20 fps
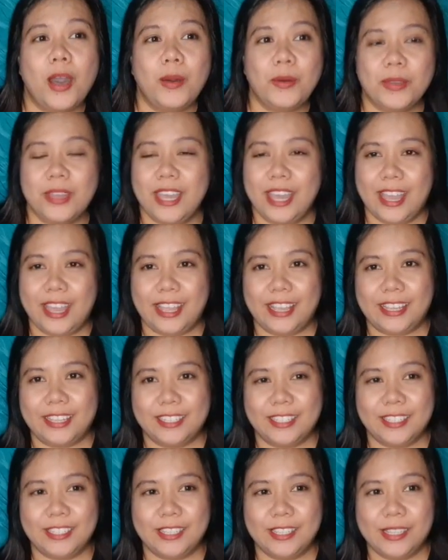Okay.
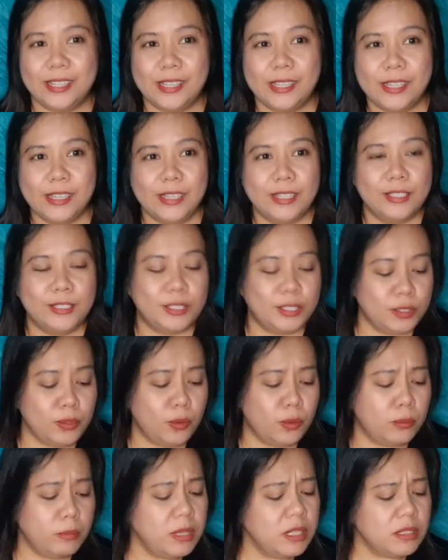
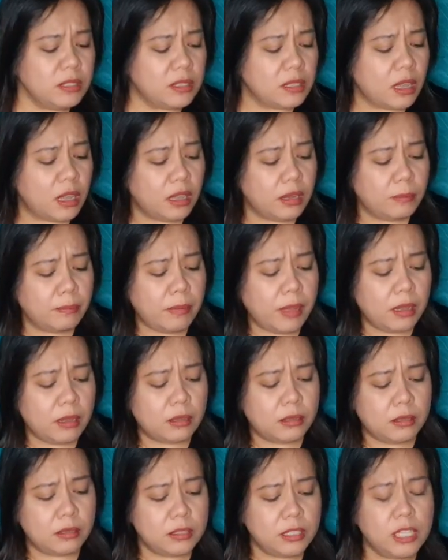So, minsan, pag
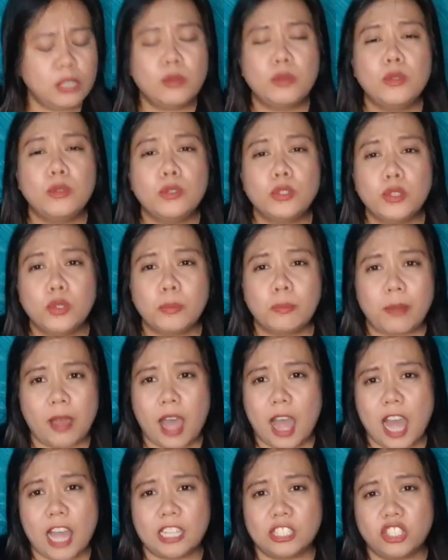niluluto
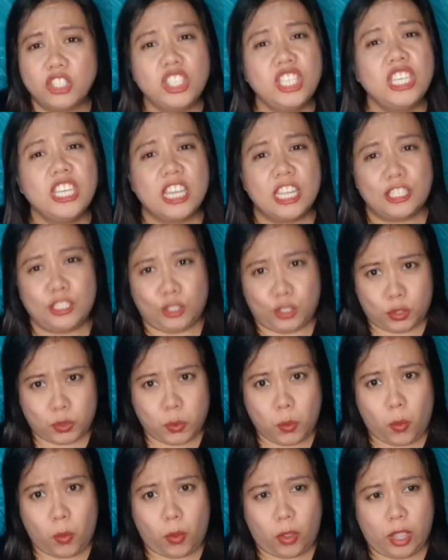pa ang chicken
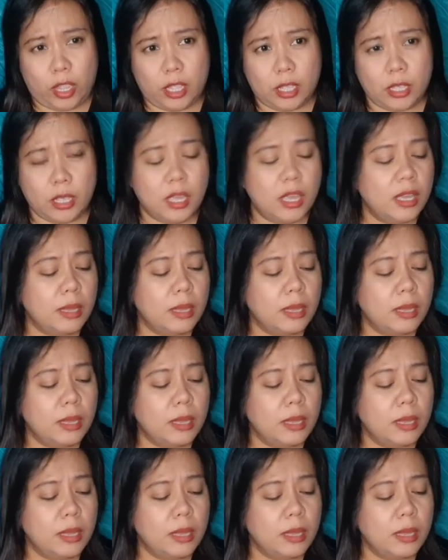joy,